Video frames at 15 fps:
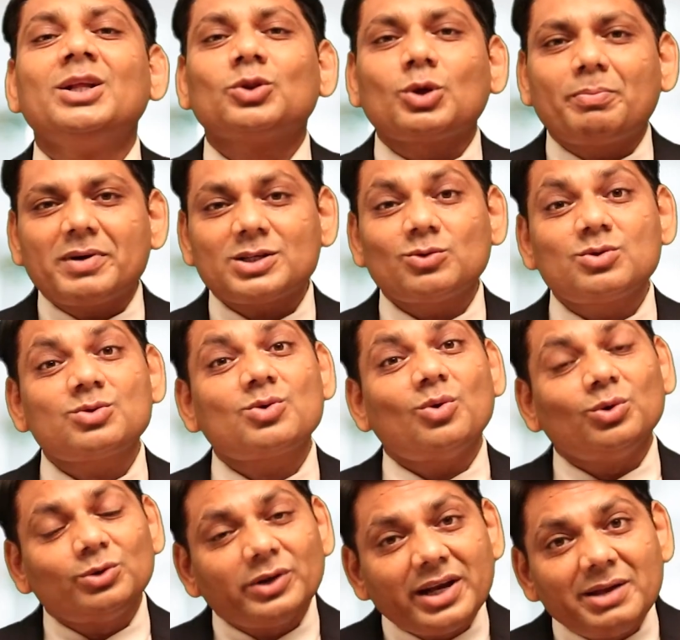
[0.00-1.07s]
तो बस उसको
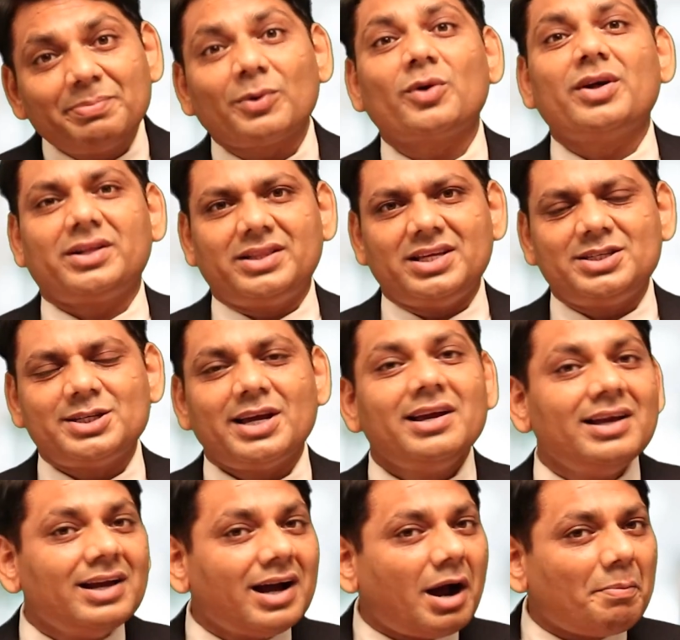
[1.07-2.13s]
उतनी ही प्रोडक्ट दीजिए
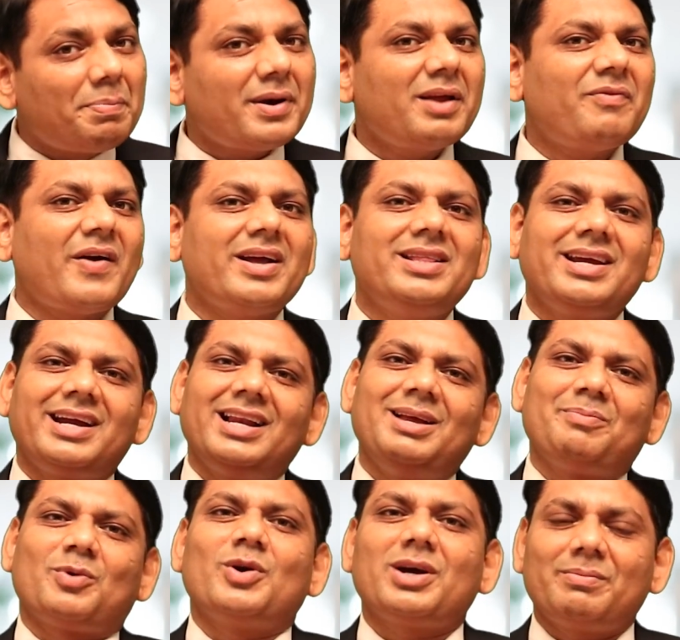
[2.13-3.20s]
अपने फायदे के
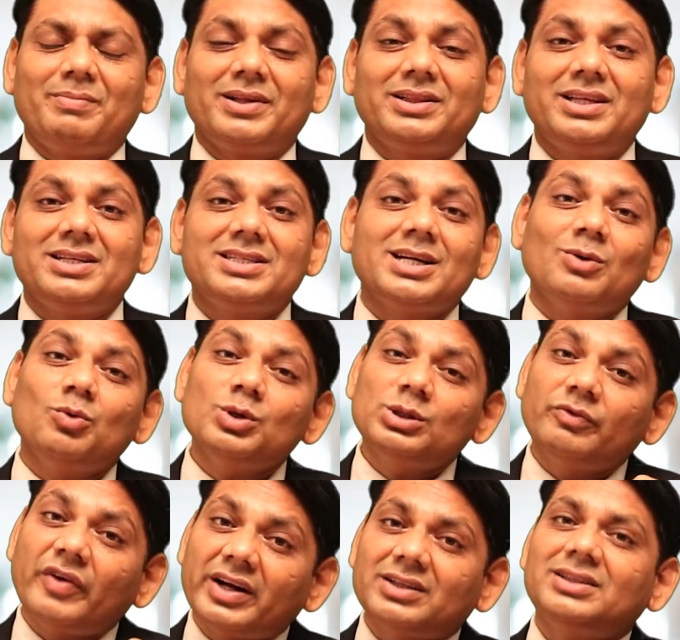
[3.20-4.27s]
लिए प्रोडक्ट मत दीजिए
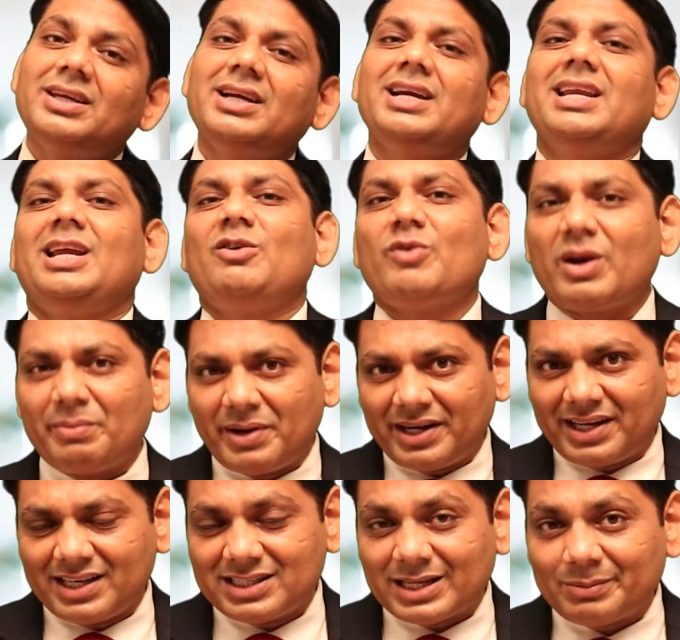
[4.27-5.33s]
उस व्यक्ति की
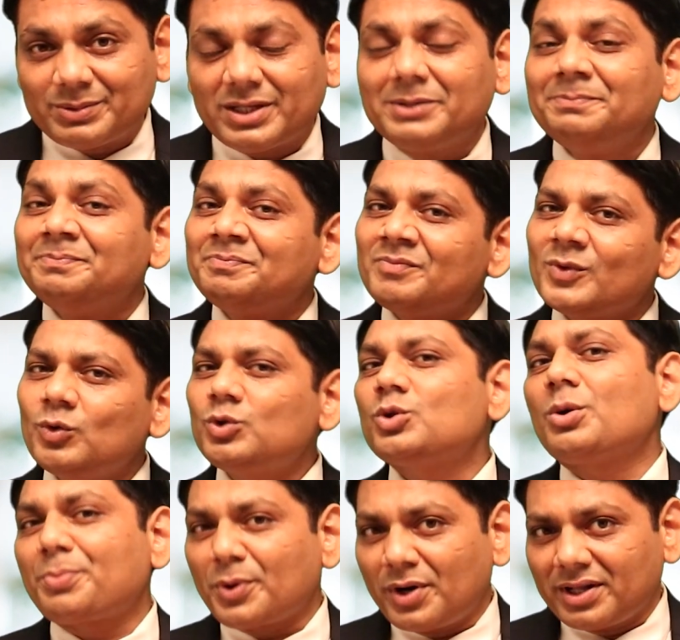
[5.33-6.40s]
रिक्वायरमेंट के हिसाब से
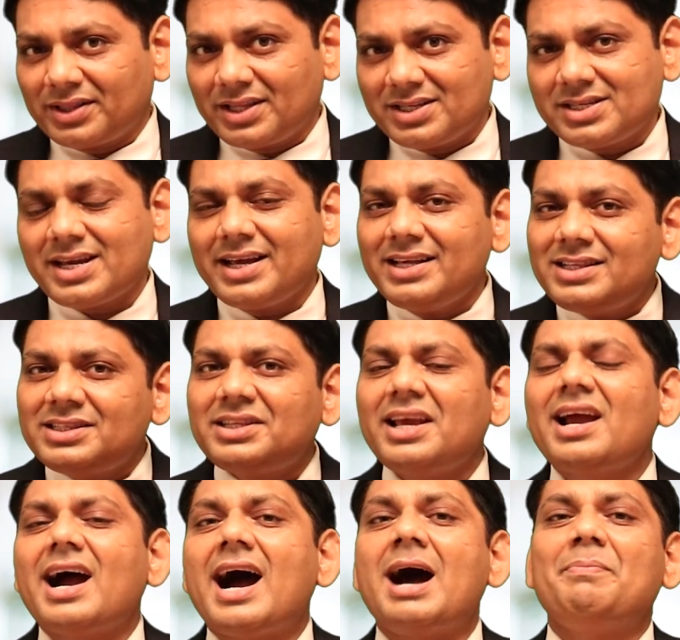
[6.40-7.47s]
उसको प्रोडक्ट दीजिए
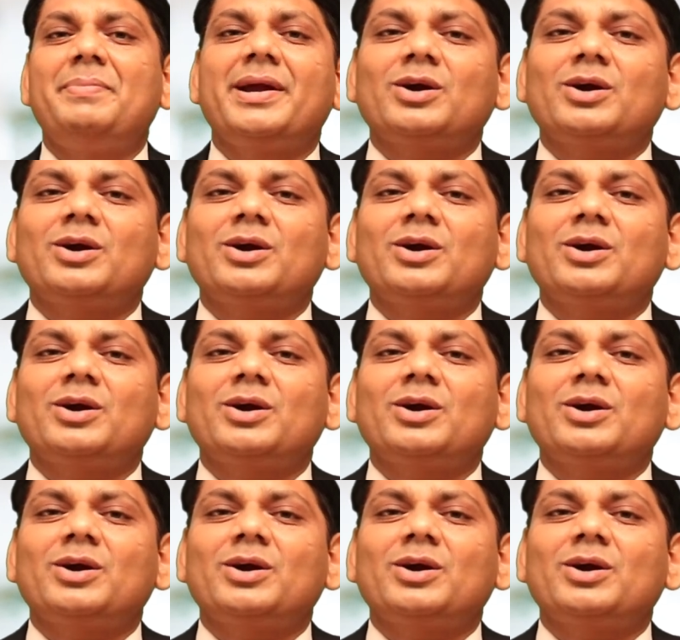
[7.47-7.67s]
इससे आप